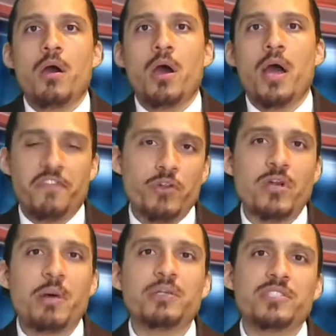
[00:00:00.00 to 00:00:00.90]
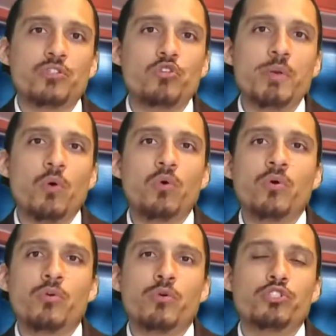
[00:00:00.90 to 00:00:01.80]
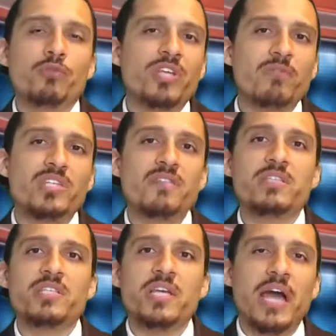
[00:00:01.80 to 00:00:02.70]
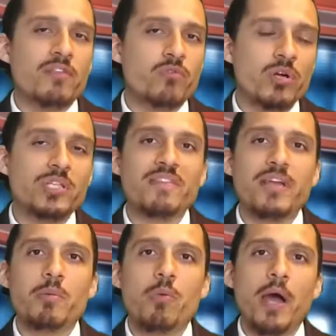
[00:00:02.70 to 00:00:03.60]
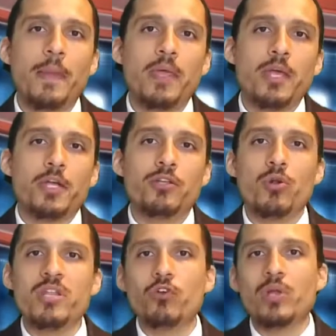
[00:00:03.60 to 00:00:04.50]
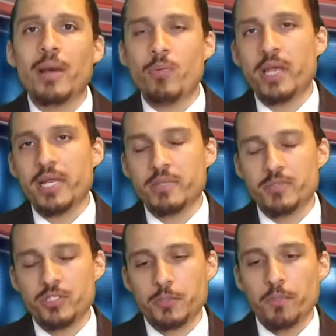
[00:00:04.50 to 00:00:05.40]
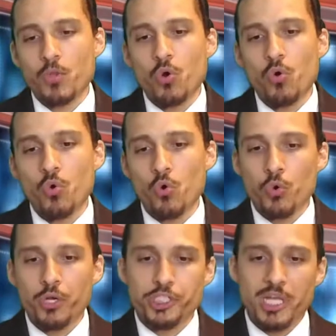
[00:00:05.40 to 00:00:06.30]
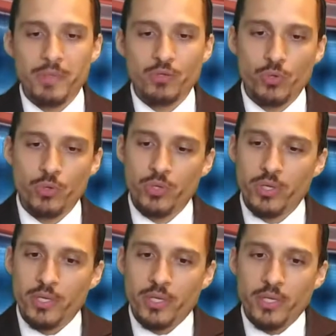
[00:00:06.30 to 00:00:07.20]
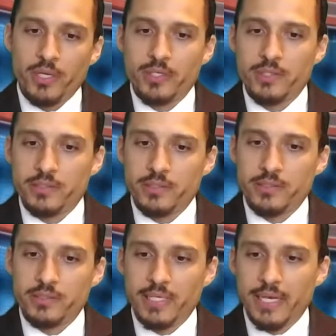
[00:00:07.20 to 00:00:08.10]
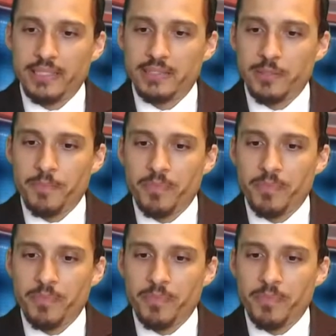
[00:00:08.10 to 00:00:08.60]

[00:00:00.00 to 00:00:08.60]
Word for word: Afin de commencer ce numéro, je voudrais vous inviter à vous rendre avec moi dans le livre de l'Apocalypse, au chapitre 13.